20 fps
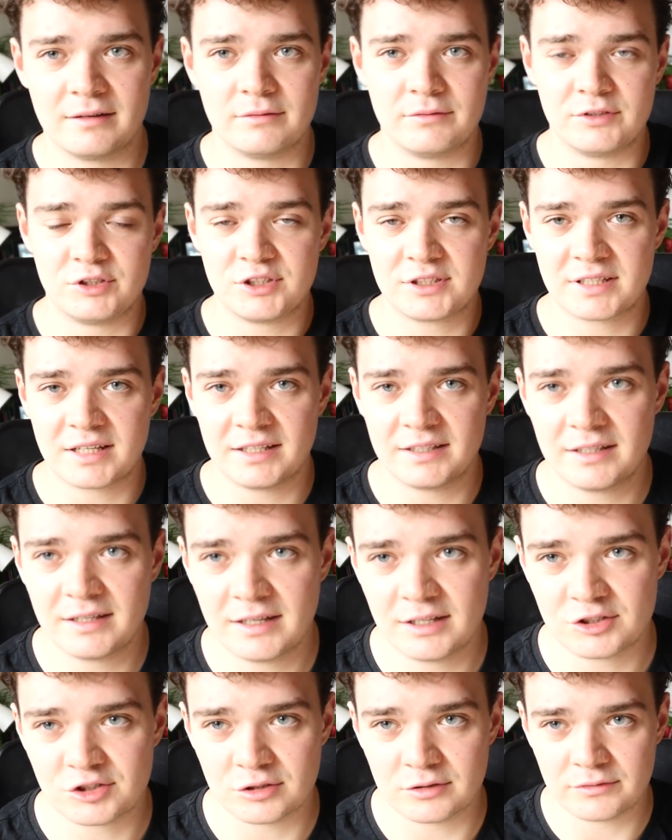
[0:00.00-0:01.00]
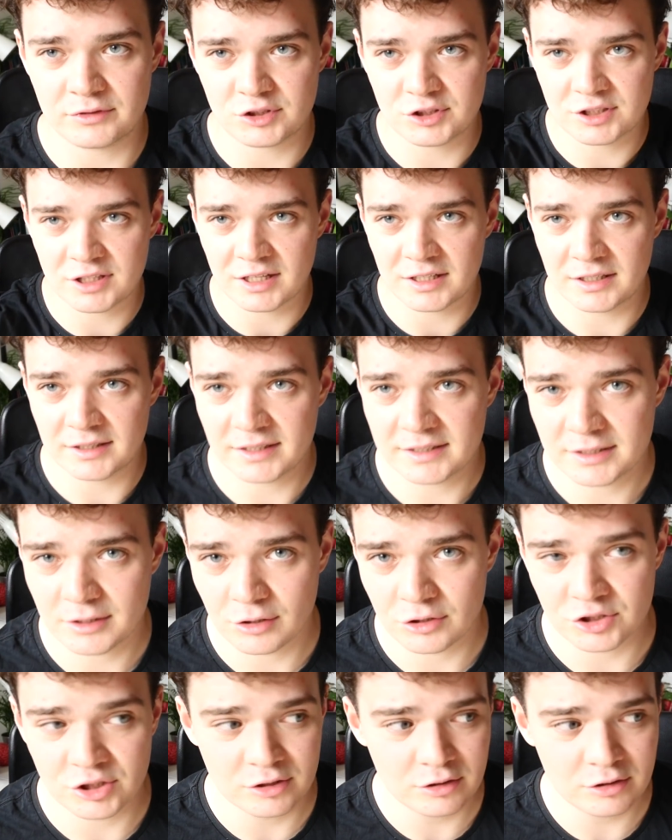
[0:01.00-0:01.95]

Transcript: wyciskania leżot, wyciskania na skosie.